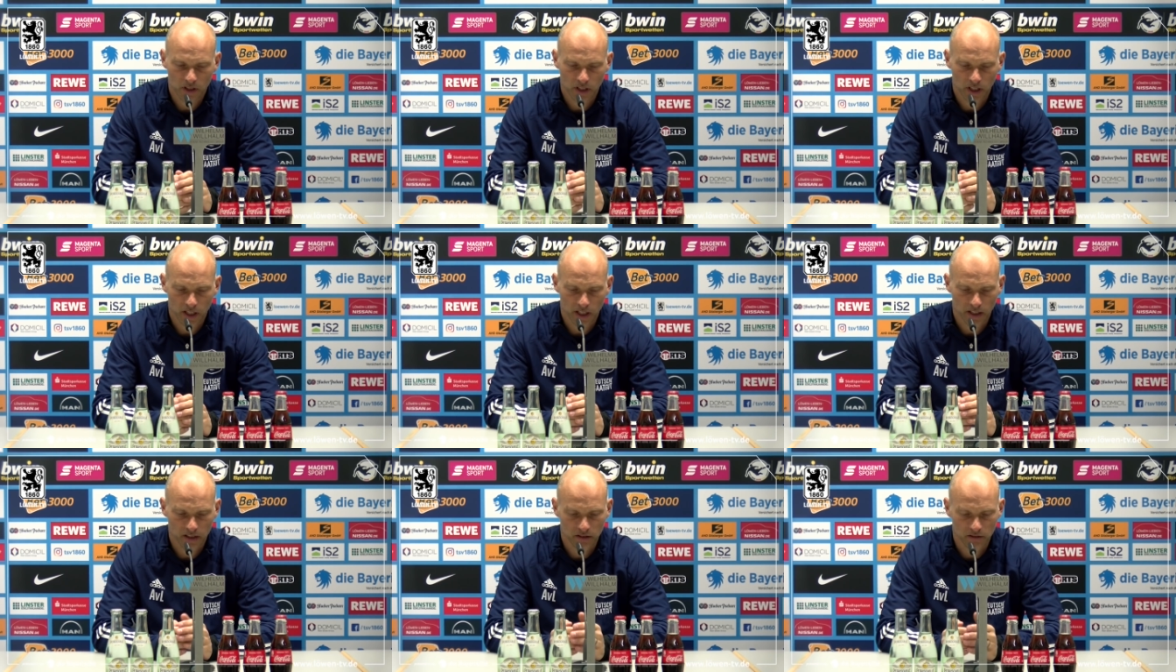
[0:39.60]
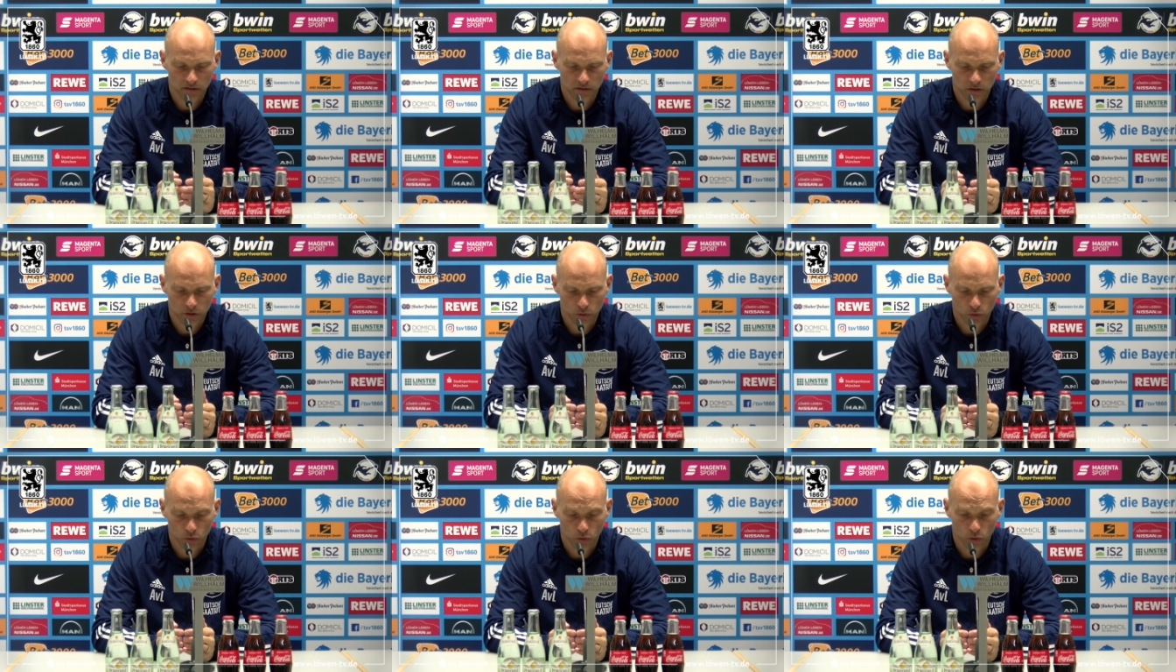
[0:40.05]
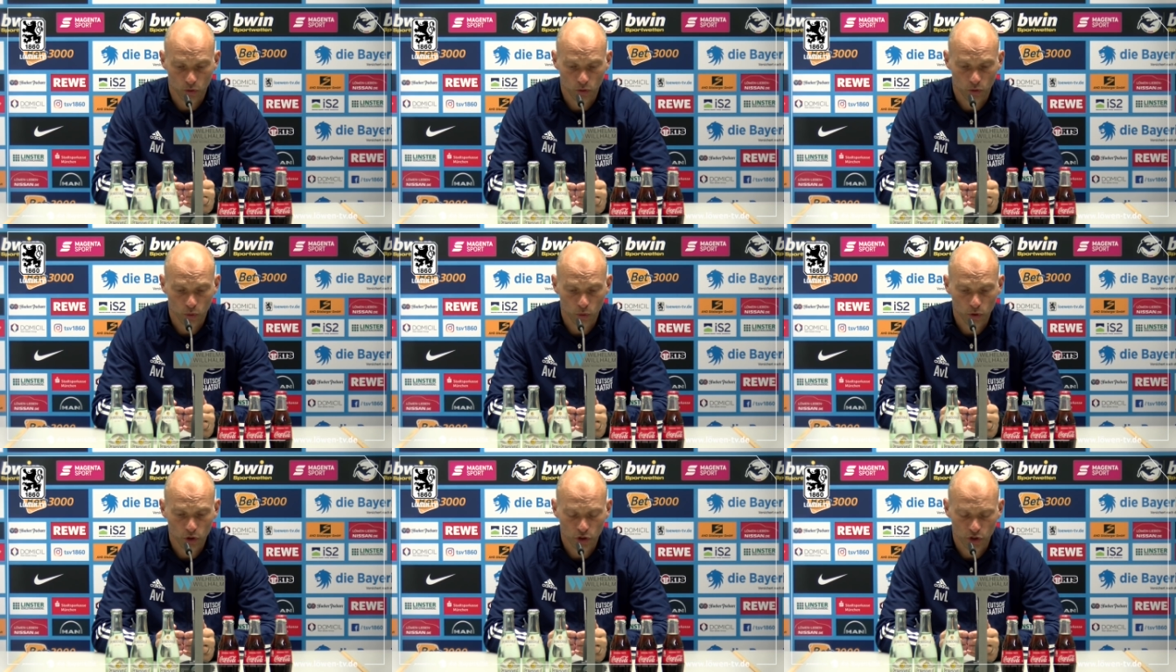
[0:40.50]
ein, ein,
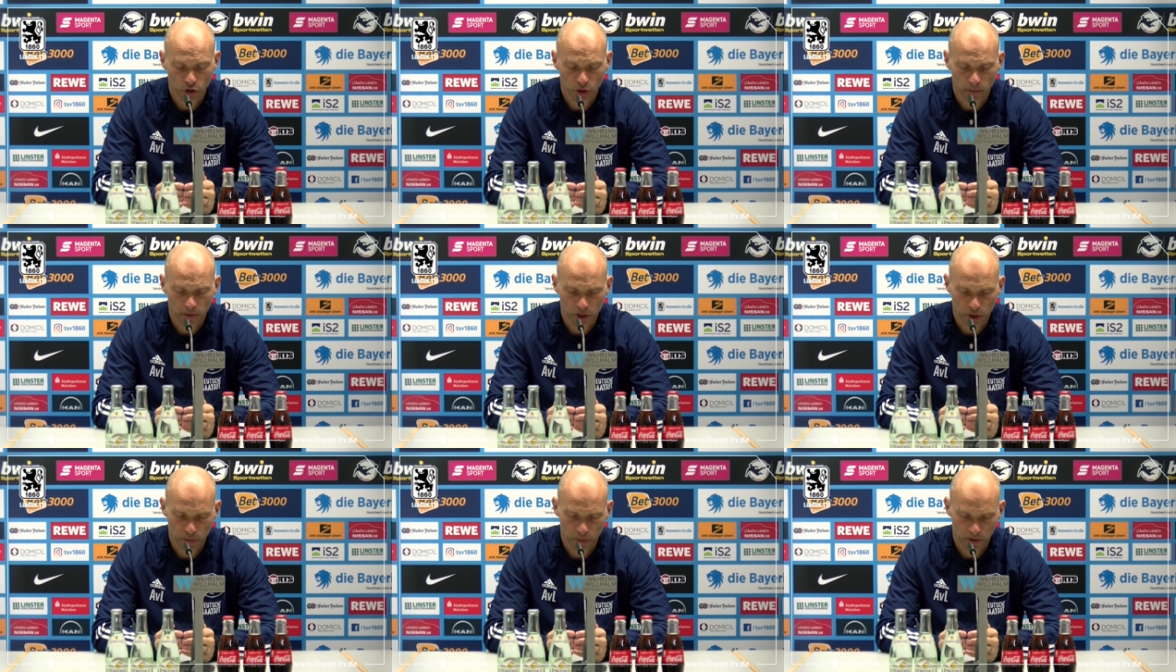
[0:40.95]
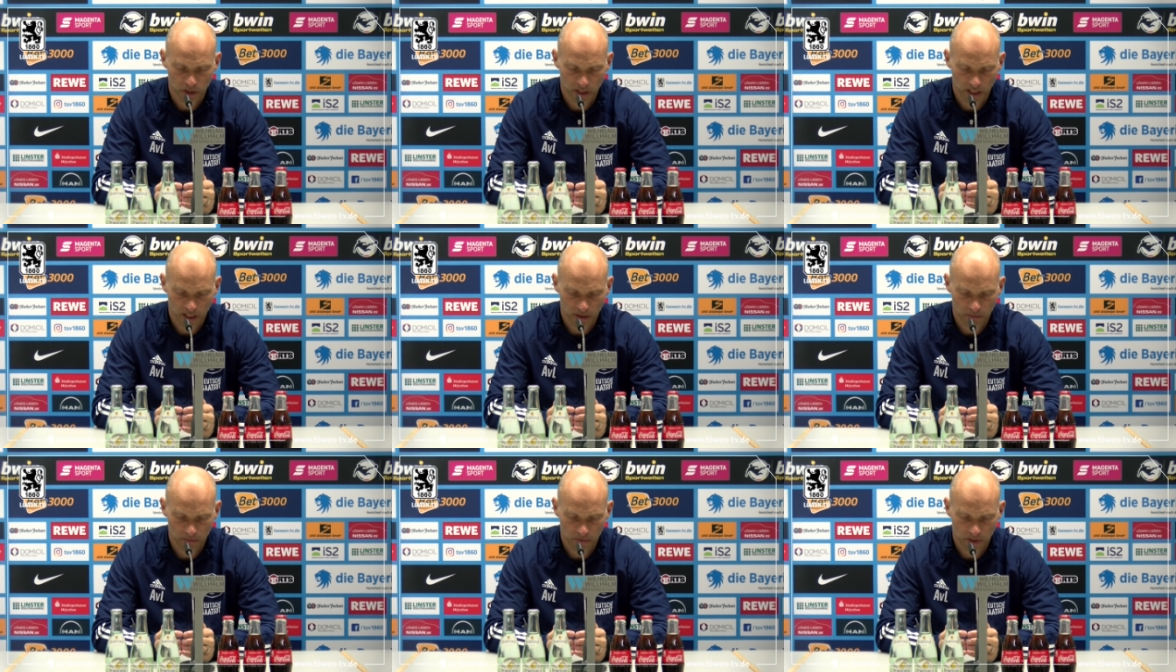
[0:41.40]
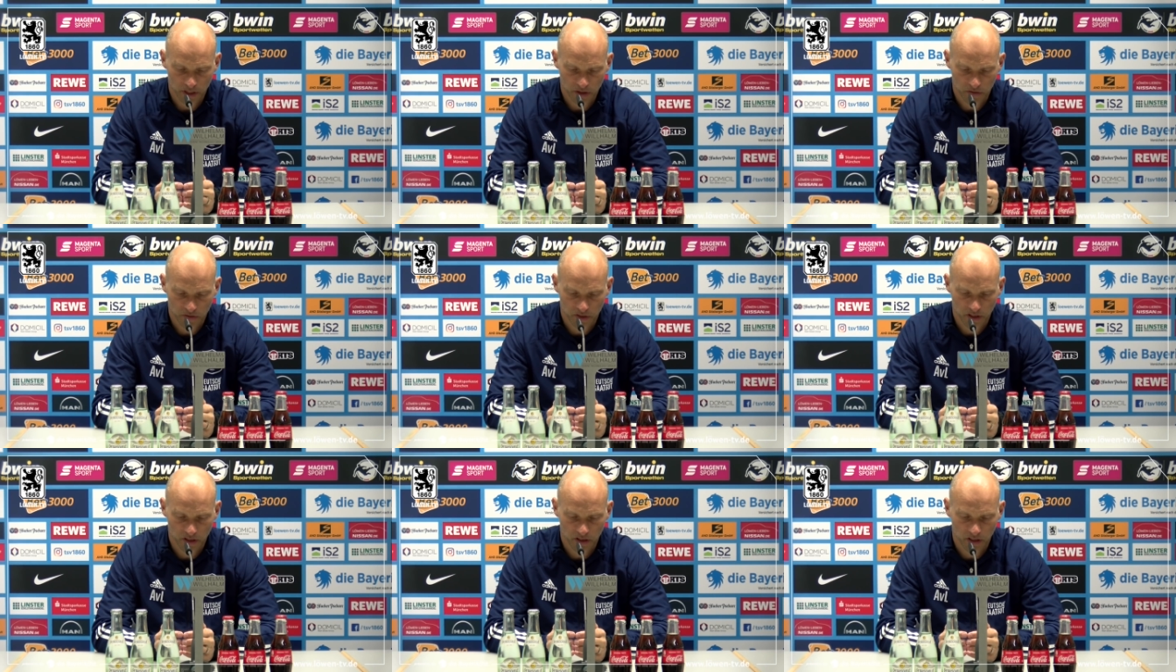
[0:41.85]
gutes Derby gespielt haben, dass
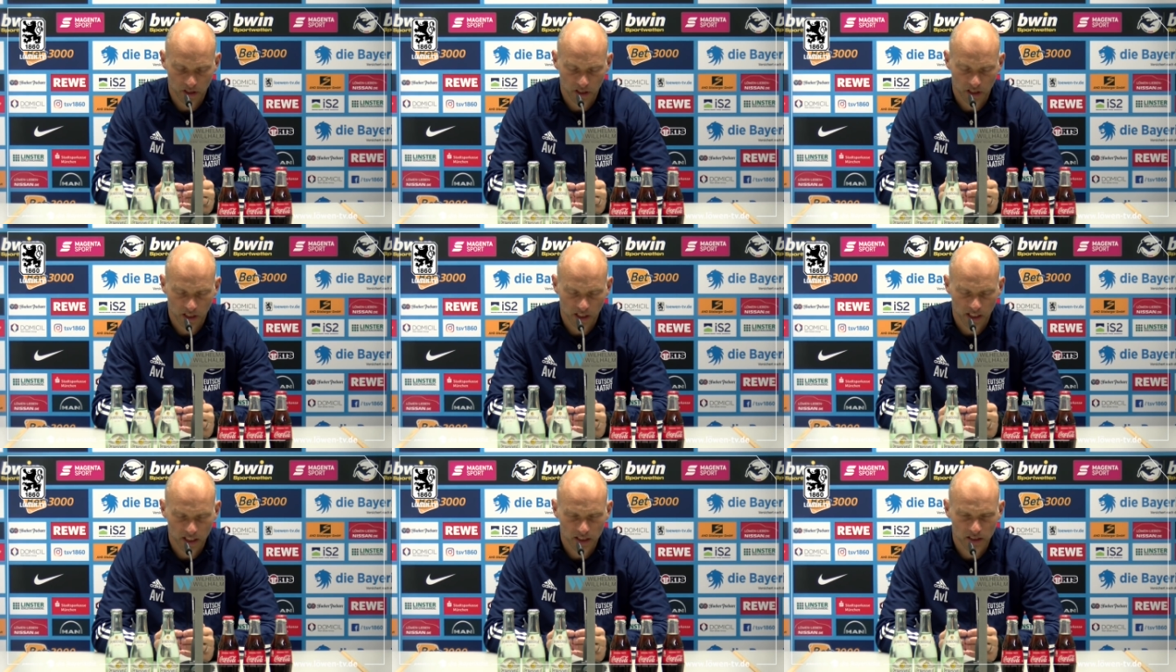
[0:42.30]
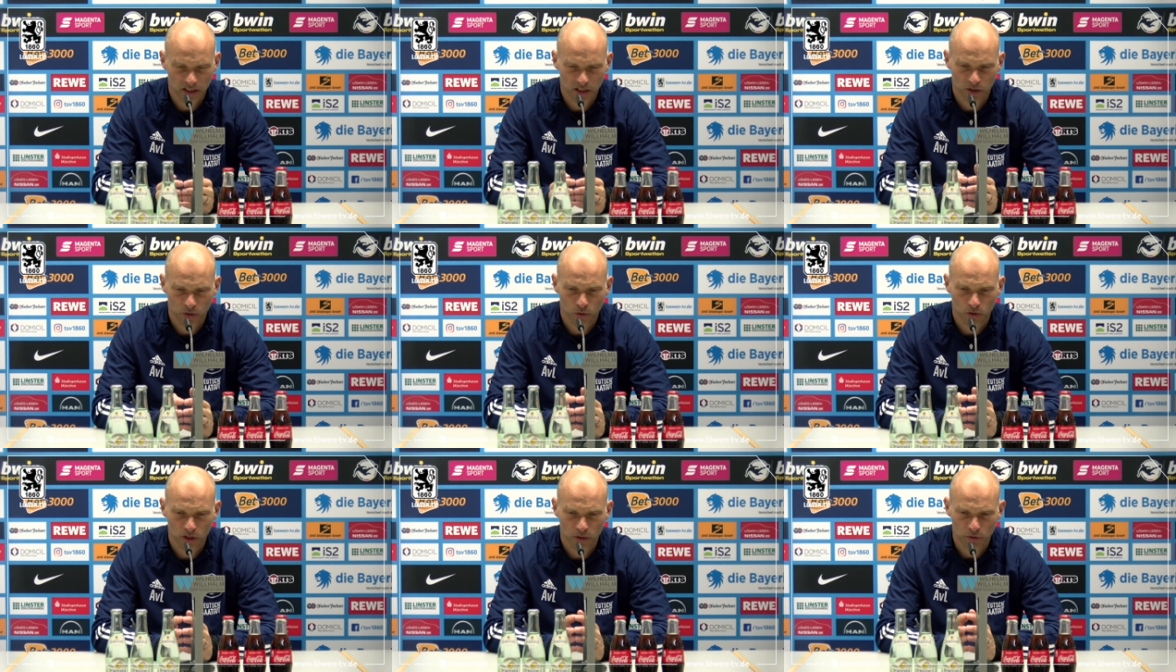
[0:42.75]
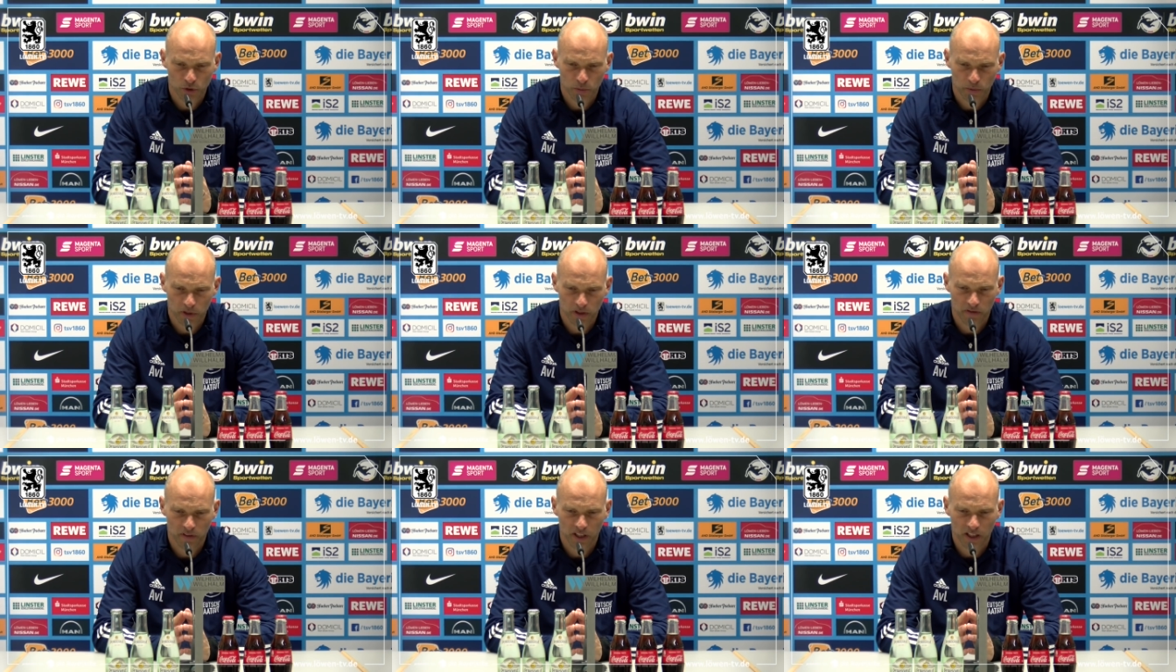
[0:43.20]
wir richtig gut im
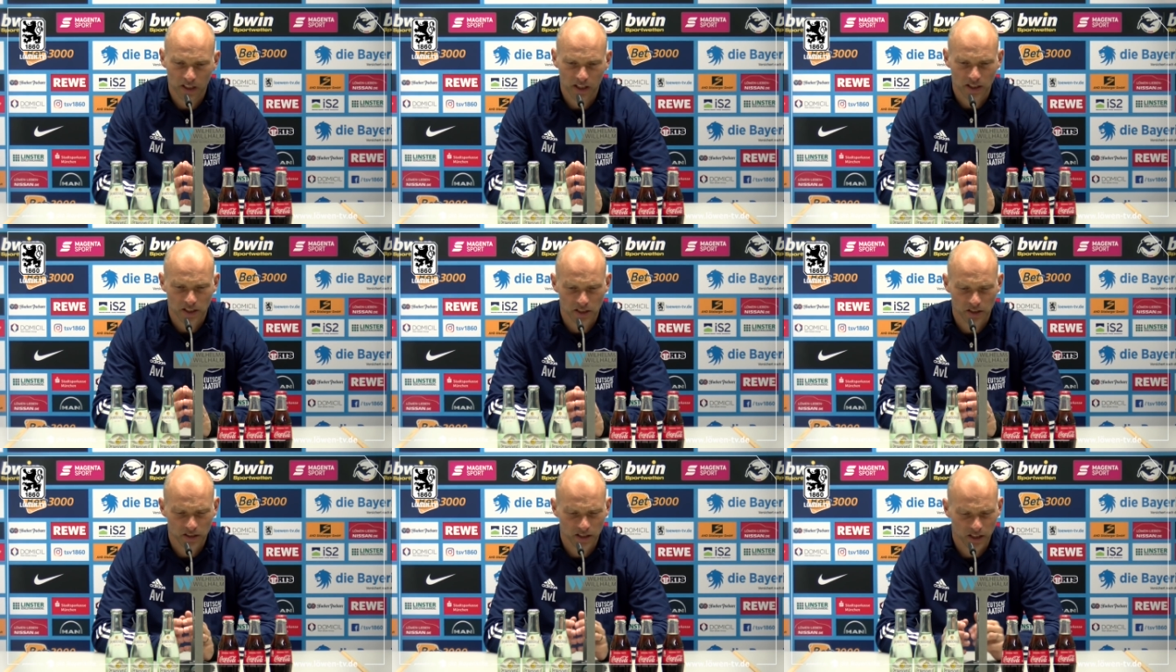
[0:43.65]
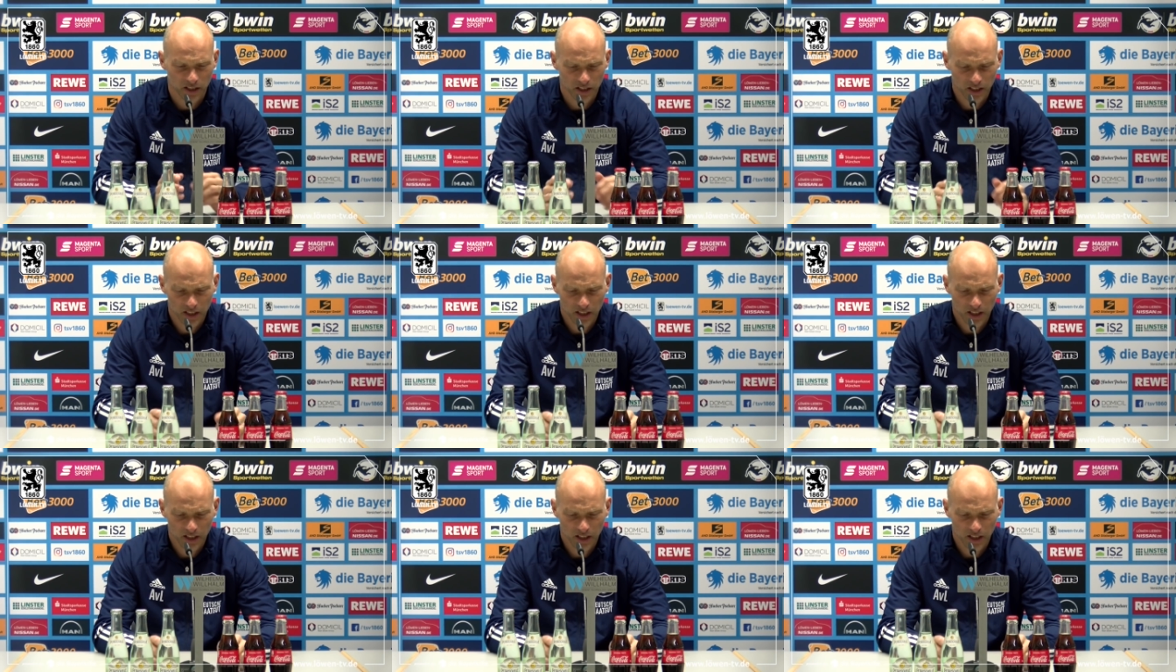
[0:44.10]
Spiel waren, dass sie